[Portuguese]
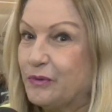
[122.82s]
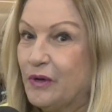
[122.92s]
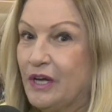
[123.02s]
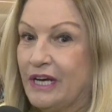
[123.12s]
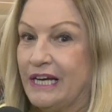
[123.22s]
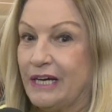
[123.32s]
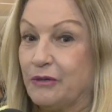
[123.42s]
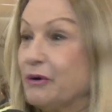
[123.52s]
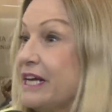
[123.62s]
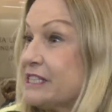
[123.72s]
uh,
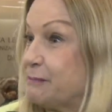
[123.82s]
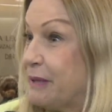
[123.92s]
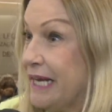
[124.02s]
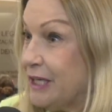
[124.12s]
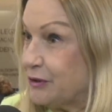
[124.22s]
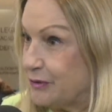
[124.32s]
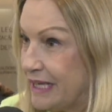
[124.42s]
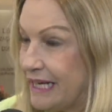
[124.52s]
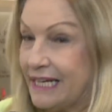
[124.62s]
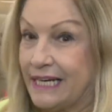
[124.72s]
com respeito
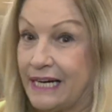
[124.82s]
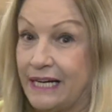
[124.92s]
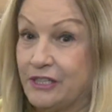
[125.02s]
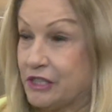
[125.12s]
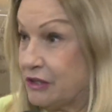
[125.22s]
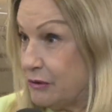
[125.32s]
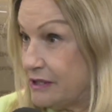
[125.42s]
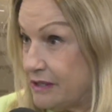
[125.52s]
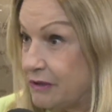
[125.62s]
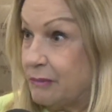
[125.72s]
né, à, à
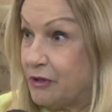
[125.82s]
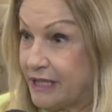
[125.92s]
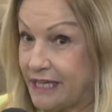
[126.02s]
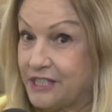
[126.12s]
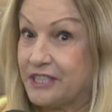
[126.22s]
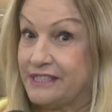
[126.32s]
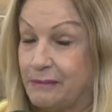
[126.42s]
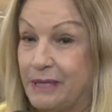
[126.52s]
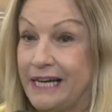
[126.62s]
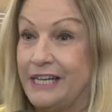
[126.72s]
instituição democrática, à
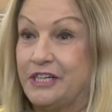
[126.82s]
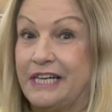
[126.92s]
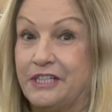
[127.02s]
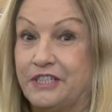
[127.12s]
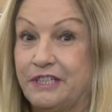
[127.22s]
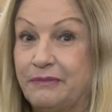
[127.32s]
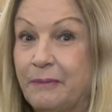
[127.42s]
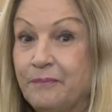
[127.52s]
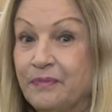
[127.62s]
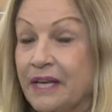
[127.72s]
Assembleia
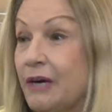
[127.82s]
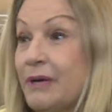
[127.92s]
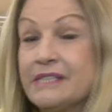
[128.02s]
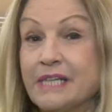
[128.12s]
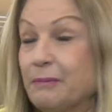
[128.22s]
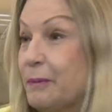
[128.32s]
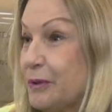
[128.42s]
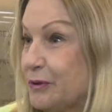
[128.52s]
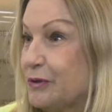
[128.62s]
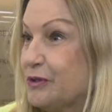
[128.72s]
Legislativa, é um exemplo para
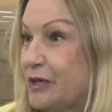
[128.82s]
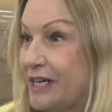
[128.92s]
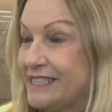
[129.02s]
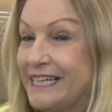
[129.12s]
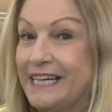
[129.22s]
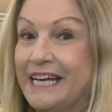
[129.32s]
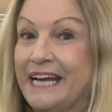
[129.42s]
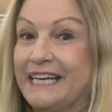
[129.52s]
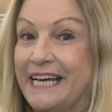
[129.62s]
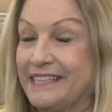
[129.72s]
todos nós. Né?
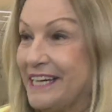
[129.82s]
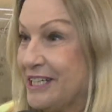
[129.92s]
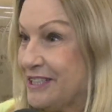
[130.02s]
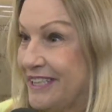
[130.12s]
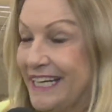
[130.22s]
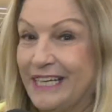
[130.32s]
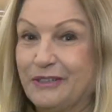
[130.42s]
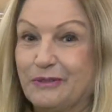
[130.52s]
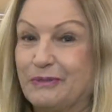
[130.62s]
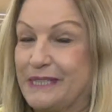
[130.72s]
Na idade dele,
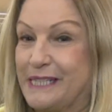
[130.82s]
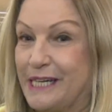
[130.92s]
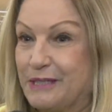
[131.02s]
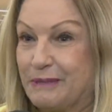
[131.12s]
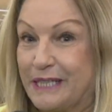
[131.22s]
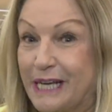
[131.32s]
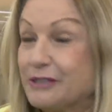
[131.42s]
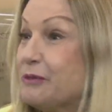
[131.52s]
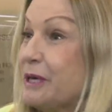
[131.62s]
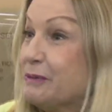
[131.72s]
com uma série de mandatos,
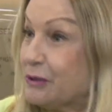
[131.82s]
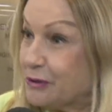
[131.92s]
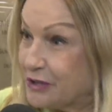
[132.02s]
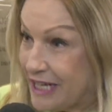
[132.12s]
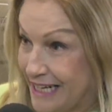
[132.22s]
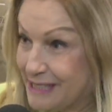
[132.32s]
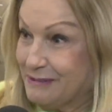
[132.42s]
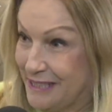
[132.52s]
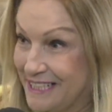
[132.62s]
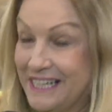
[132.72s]
com o mesmo entusiasmo,
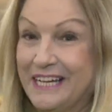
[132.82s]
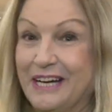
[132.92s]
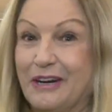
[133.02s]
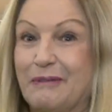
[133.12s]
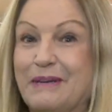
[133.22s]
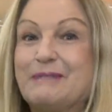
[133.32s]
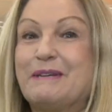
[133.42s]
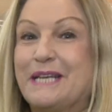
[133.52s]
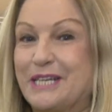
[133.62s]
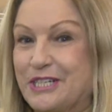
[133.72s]
né? com a mesma
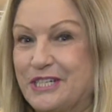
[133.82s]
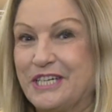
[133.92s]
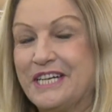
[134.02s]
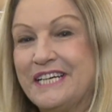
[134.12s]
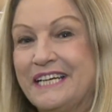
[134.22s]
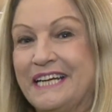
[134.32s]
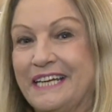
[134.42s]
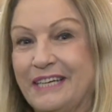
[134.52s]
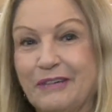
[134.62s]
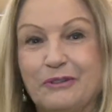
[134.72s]
energia
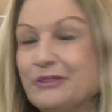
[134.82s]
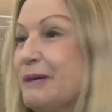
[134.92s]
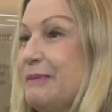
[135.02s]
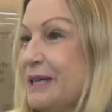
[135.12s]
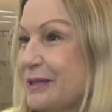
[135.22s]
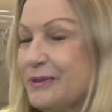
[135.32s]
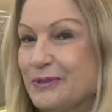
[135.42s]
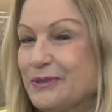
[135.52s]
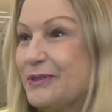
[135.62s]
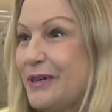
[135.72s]
e contamina
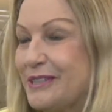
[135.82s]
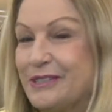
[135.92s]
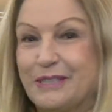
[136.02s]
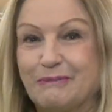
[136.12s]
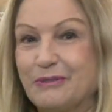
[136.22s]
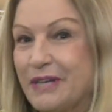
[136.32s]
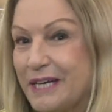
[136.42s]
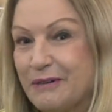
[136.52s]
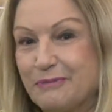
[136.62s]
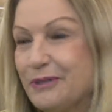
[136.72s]
todos nós. Nós temos um
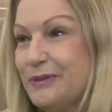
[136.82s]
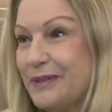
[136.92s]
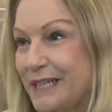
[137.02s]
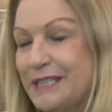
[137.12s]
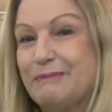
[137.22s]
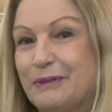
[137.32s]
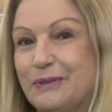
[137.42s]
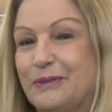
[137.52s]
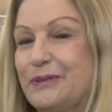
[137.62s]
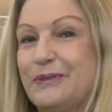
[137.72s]
carinho muito grande pelo doutor